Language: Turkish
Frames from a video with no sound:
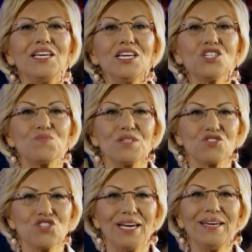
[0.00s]
hiçbir
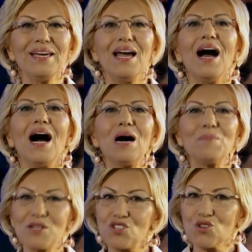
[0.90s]
şey
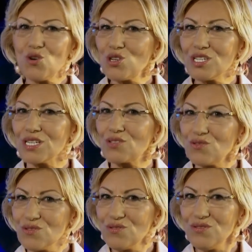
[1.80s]
apaçık ortada
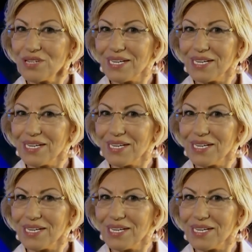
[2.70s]
göründüğü